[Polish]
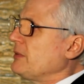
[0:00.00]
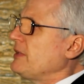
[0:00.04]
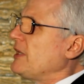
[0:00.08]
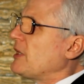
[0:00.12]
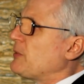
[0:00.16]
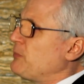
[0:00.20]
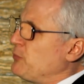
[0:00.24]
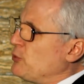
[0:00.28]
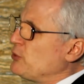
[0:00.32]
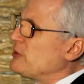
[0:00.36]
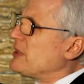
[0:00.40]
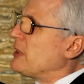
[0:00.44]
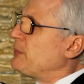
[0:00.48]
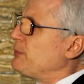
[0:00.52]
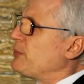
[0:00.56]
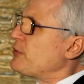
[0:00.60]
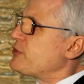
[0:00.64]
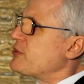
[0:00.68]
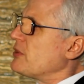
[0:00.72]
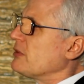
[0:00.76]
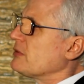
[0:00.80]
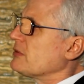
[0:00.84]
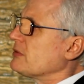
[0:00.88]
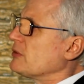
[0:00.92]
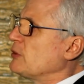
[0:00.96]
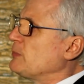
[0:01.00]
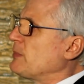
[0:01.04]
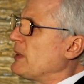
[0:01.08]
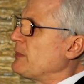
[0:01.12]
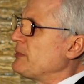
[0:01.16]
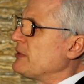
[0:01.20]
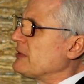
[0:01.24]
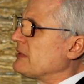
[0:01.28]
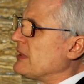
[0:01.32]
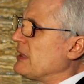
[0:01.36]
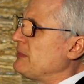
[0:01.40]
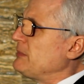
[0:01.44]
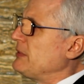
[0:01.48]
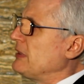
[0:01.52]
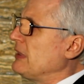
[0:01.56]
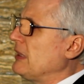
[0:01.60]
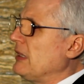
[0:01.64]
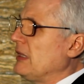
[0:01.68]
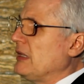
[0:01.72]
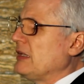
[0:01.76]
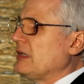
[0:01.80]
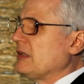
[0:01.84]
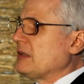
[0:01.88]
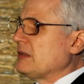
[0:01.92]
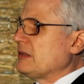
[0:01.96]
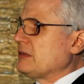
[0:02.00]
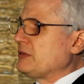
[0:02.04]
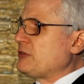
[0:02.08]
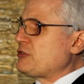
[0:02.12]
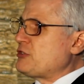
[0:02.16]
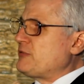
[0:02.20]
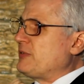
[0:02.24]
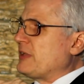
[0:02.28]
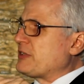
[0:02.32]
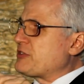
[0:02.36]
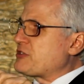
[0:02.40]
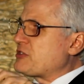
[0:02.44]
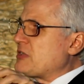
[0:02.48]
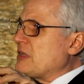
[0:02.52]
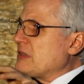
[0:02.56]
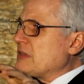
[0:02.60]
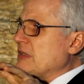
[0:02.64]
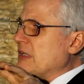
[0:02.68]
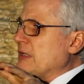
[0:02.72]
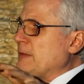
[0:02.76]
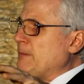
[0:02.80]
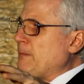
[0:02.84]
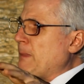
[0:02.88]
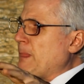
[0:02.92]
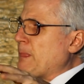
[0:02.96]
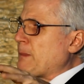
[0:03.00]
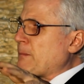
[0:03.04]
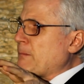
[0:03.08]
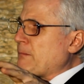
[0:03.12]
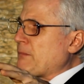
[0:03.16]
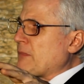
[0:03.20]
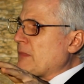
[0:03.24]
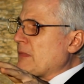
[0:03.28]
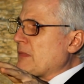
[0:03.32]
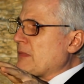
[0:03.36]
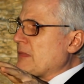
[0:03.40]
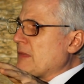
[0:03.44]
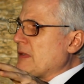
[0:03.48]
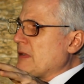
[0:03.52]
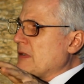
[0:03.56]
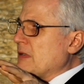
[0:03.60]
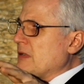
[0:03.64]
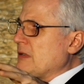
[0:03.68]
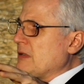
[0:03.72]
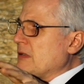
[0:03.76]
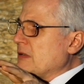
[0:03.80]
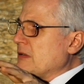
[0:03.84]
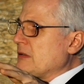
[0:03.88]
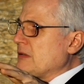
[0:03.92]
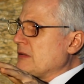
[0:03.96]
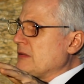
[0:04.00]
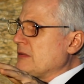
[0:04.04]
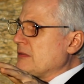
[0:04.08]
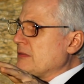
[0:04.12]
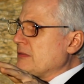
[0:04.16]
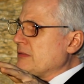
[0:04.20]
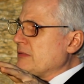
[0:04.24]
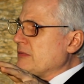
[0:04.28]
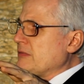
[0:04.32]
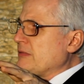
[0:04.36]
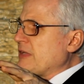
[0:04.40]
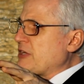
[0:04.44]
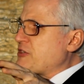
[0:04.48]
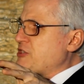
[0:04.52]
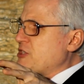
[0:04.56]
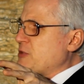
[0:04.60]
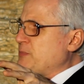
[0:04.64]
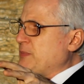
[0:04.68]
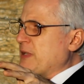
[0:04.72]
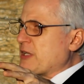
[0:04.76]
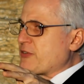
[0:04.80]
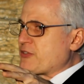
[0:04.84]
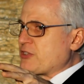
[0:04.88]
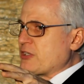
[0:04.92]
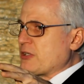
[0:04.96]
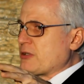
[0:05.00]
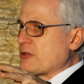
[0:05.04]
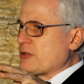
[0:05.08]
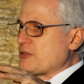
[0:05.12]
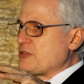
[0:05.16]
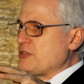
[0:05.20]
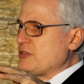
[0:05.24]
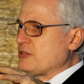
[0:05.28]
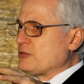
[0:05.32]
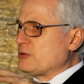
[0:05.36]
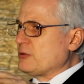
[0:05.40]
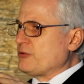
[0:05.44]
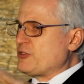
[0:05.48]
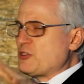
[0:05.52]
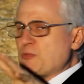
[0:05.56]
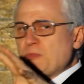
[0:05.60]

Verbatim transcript: Jak było na początku? Pamiętamy, doświadczenie y, naszych pierwszych rodziców.